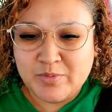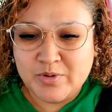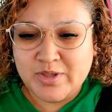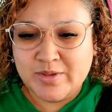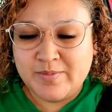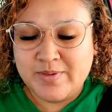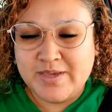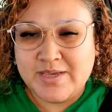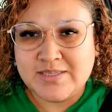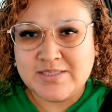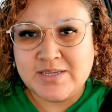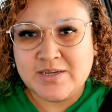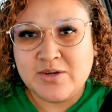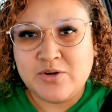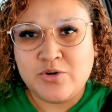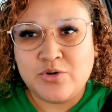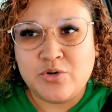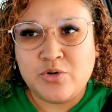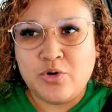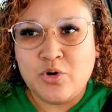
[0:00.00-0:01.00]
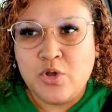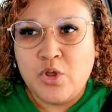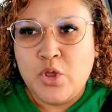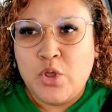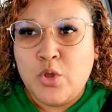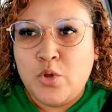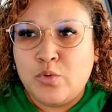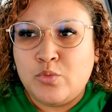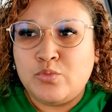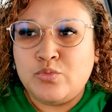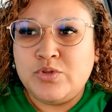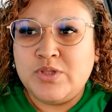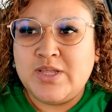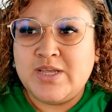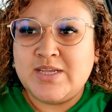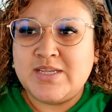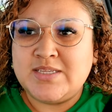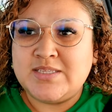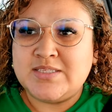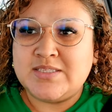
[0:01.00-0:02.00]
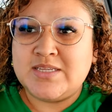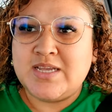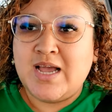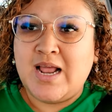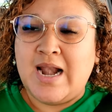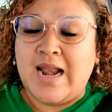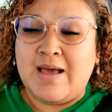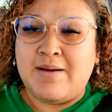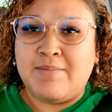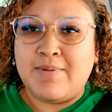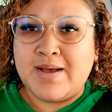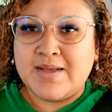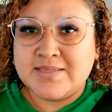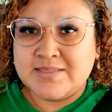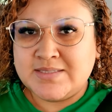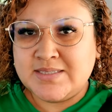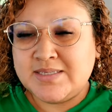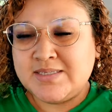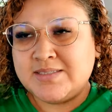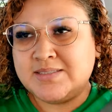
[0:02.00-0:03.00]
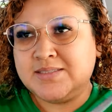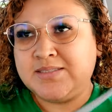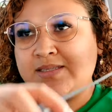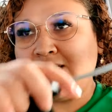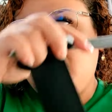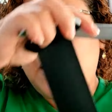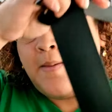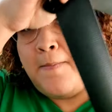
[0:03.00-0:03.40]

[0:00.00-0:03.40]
porque vi que sacó unas calabazas